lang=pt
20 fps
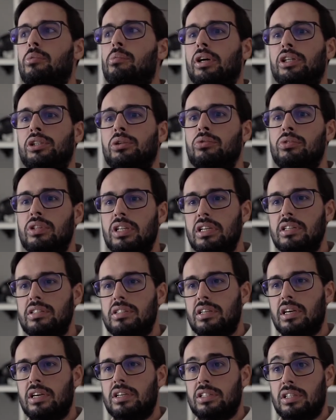das
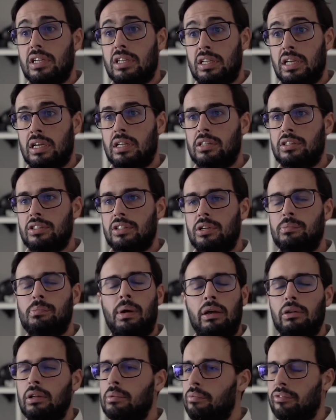notícias deles.
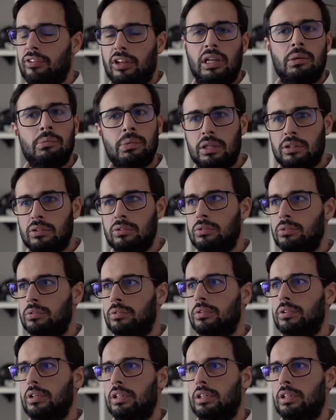Pai, eu lembro perfeitamente de um,